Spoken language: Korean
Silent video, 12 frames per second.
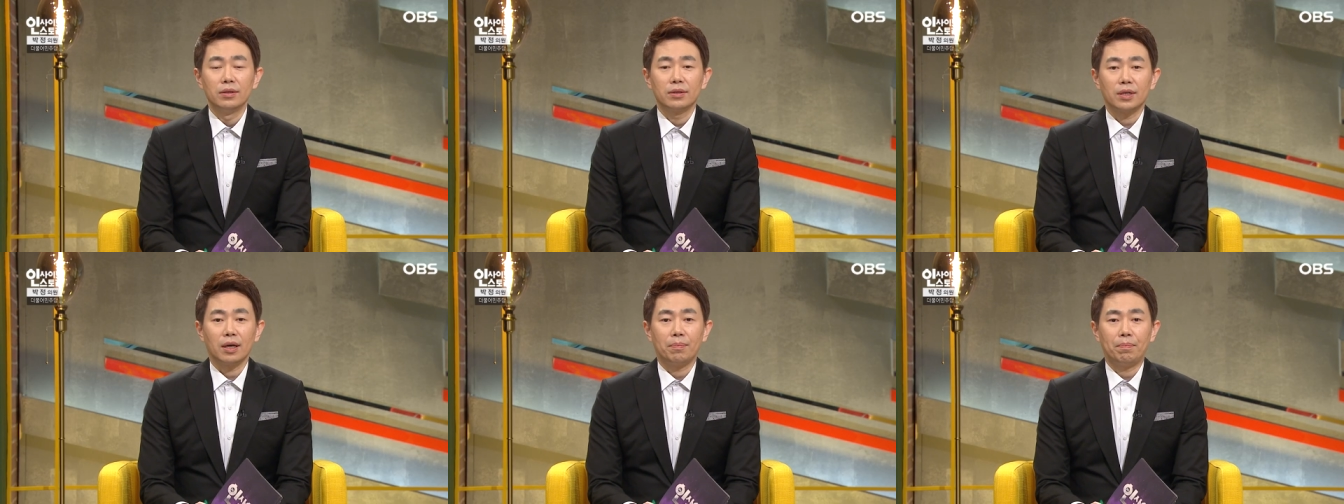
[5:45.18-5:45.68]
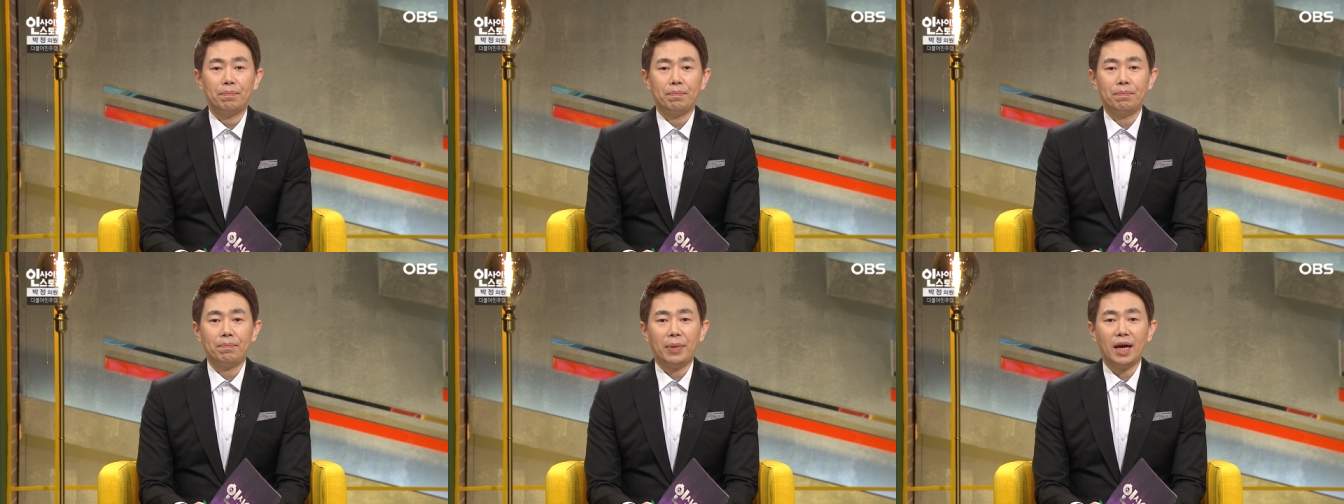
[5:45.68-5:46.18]
자,
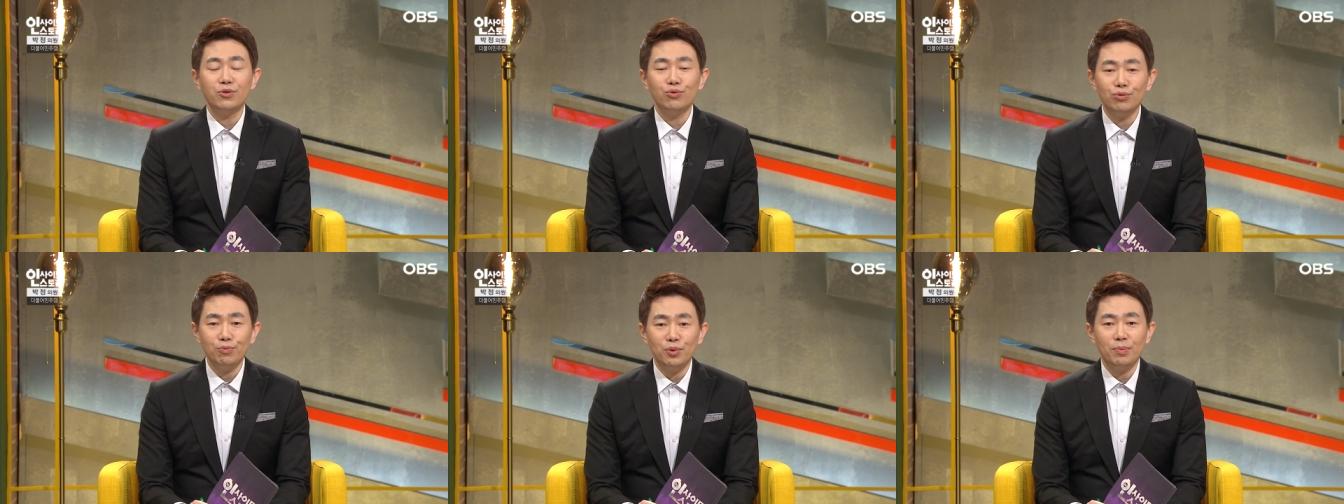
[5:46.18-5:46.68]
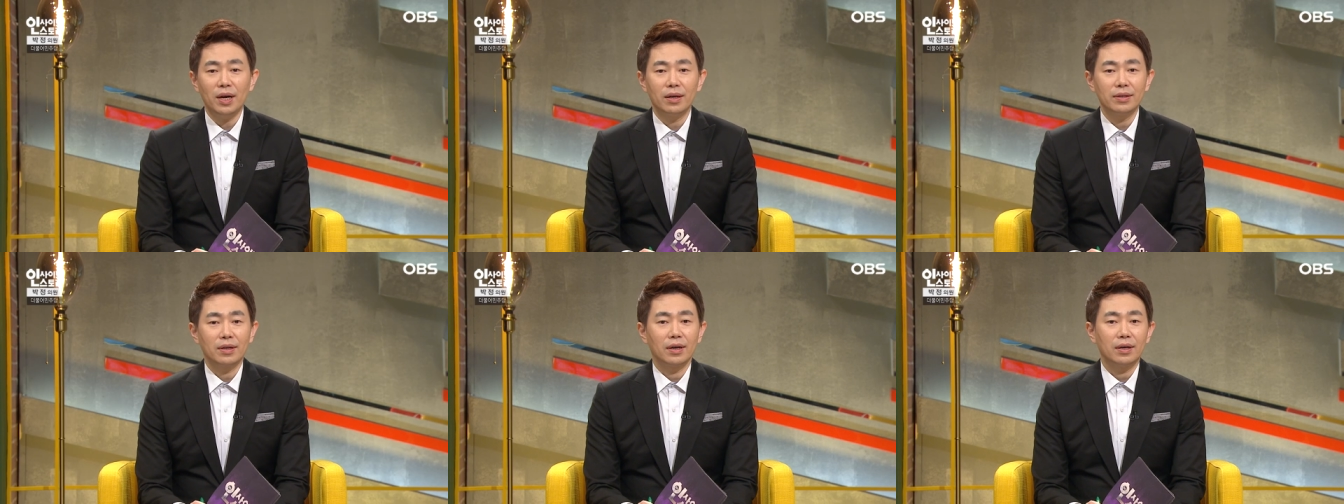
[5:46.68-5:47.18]
파주뿐만
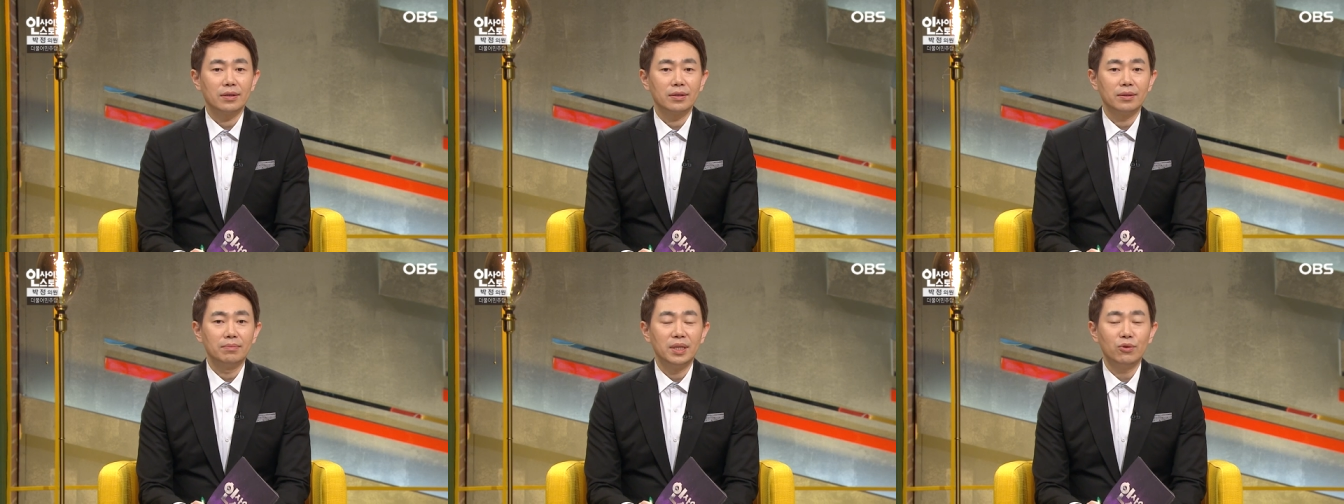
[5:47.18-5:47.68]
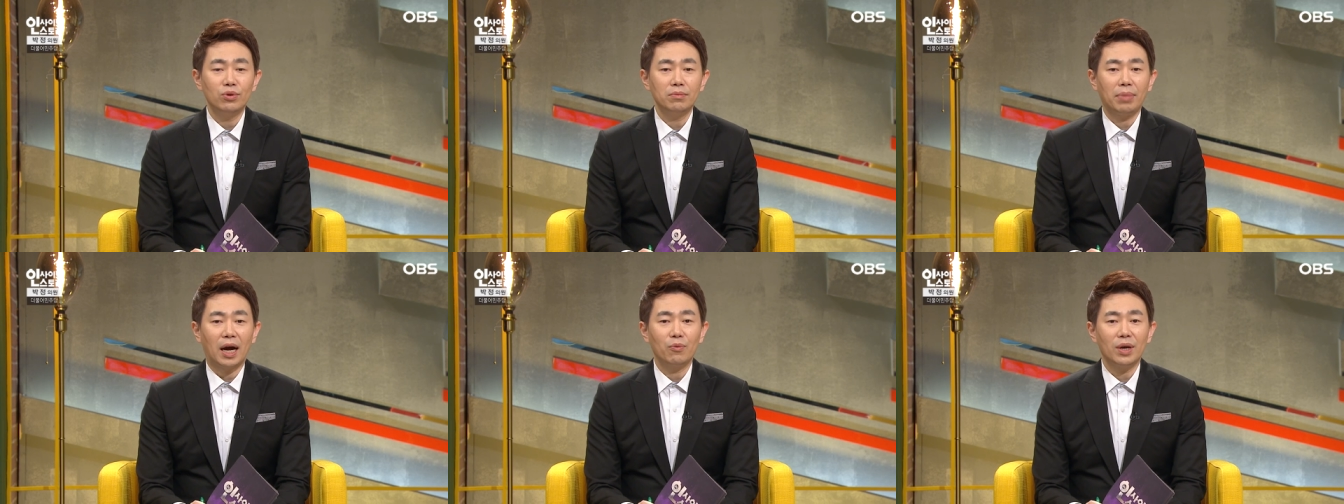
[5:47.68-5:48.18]
아니라 이
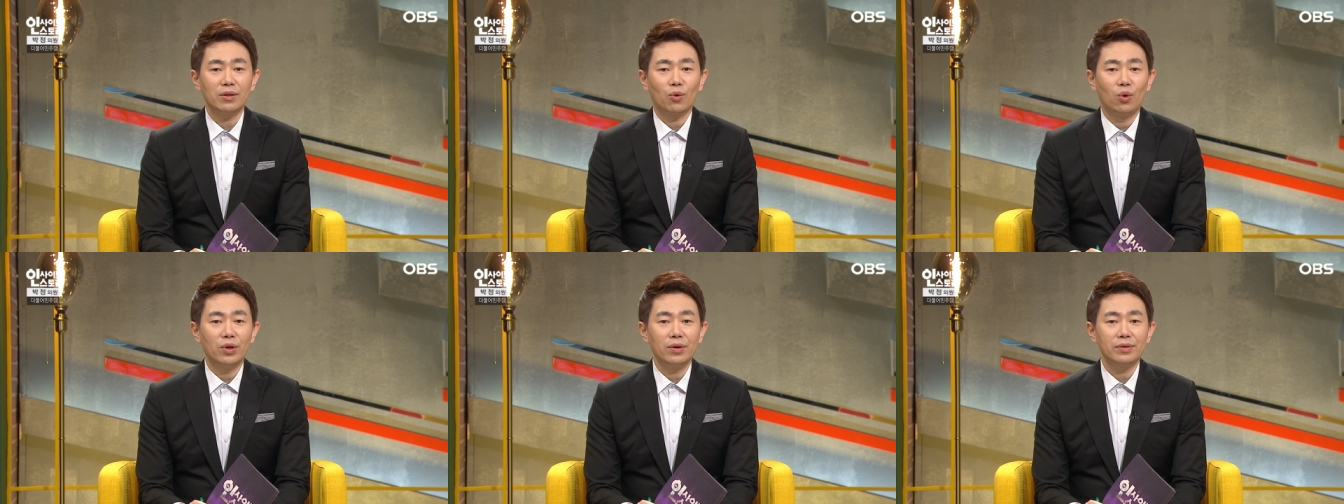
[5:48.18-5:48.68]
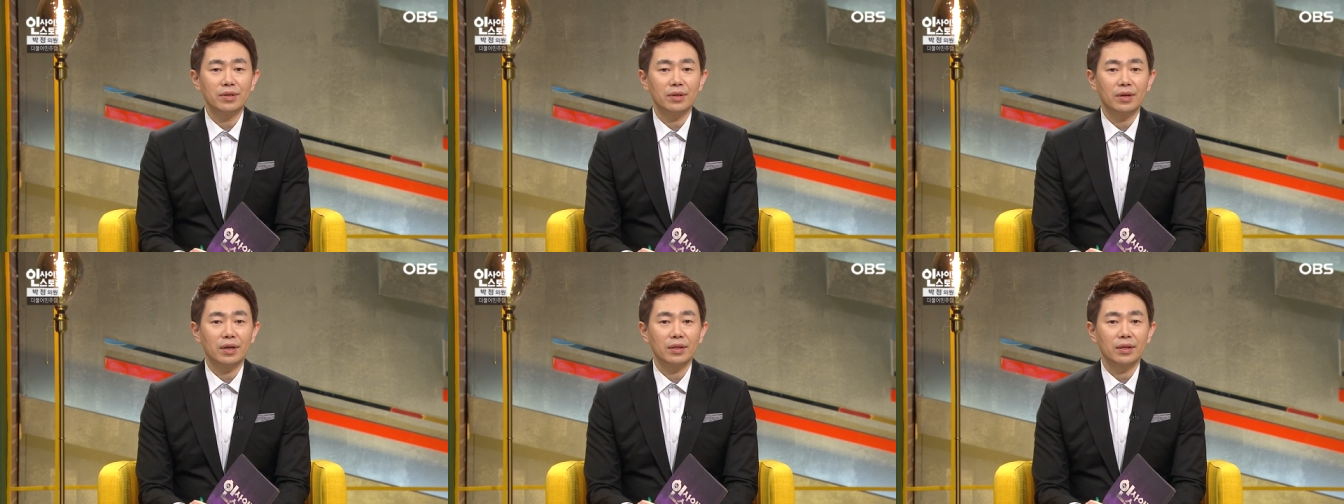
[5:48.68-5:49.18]
미군 밤한 공여제에
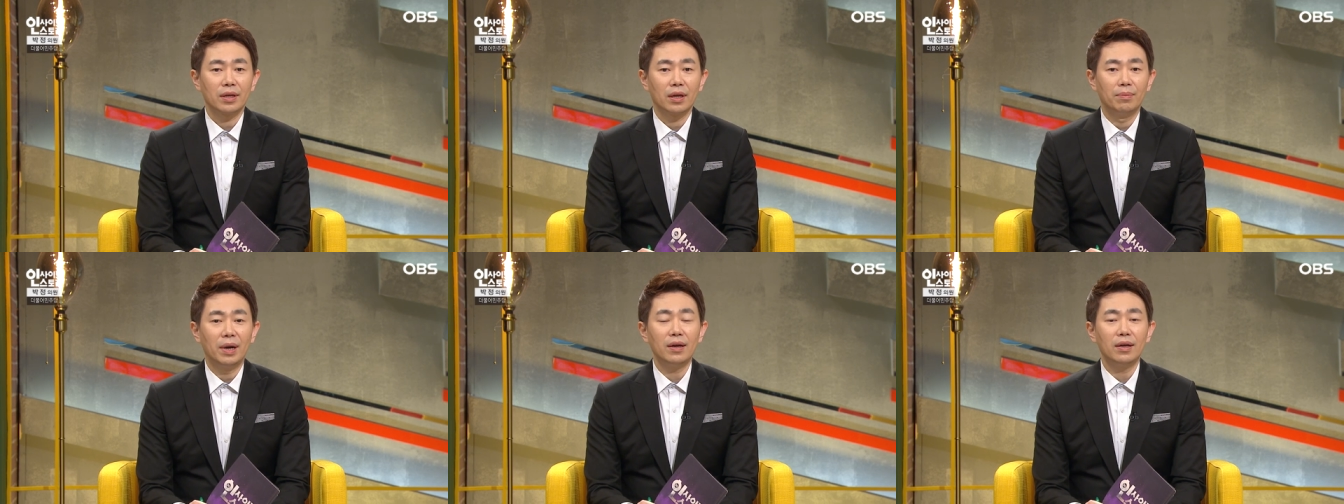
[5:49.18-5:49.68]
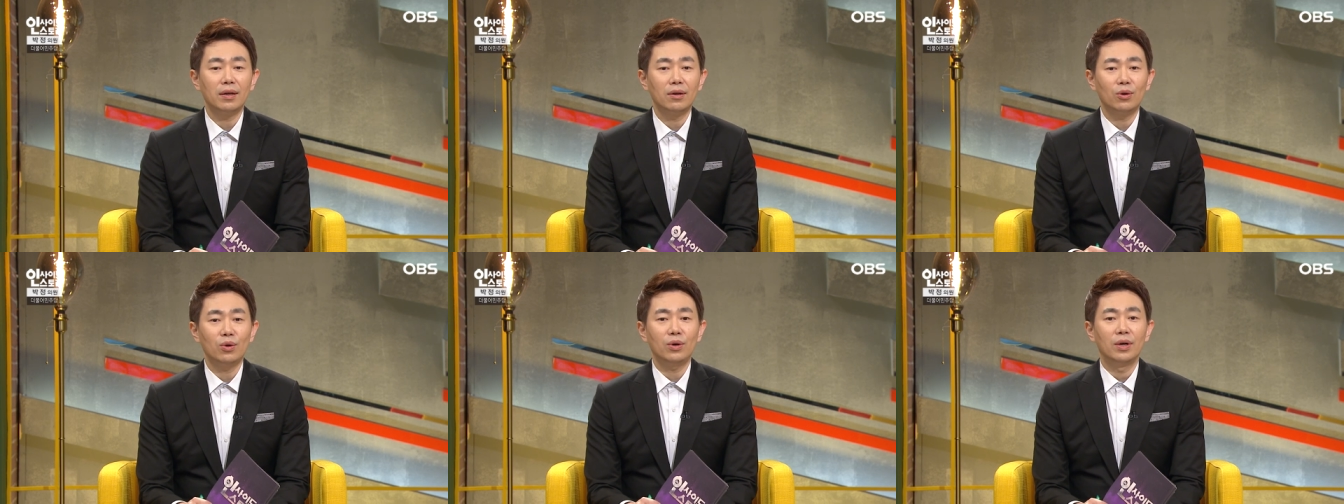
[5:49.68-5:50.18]
대한
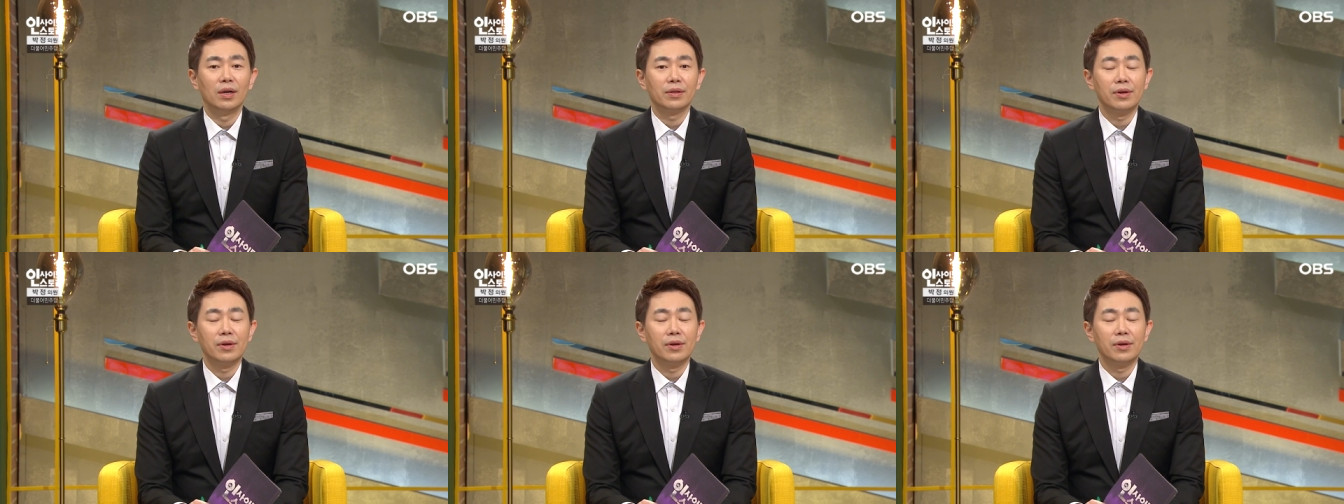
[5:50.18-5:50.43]
개발로